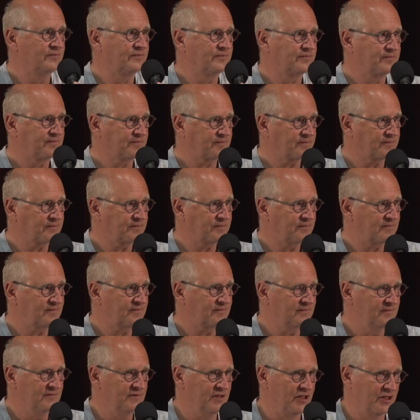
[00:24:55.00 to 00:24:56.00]
sais,
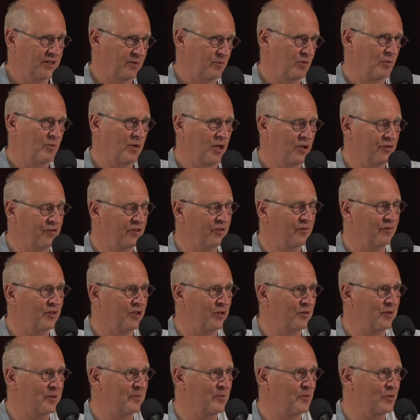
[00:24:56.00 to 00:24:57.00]
le lecteur le
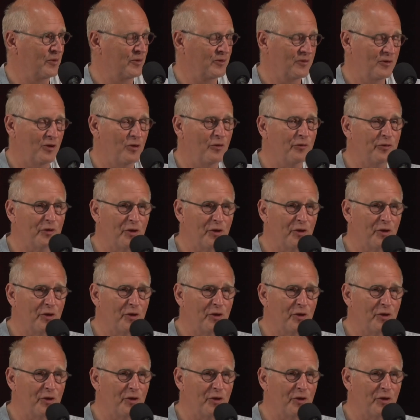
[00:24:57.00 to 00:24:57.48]
sait aussi.